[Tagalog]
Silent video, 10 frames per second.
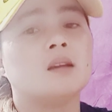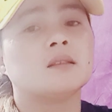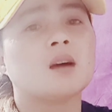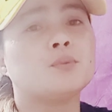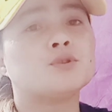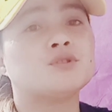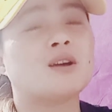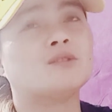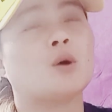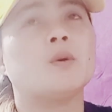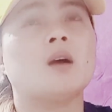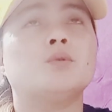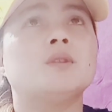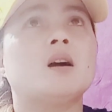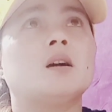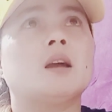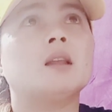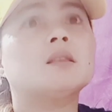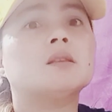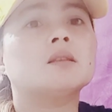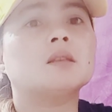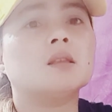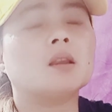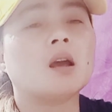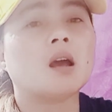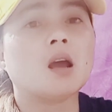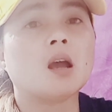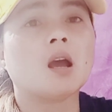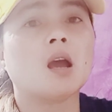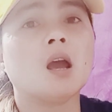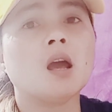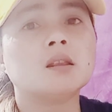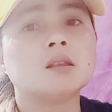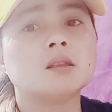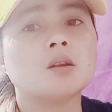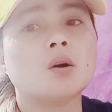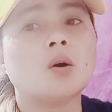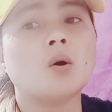Tapos nang nauwi ako ng 8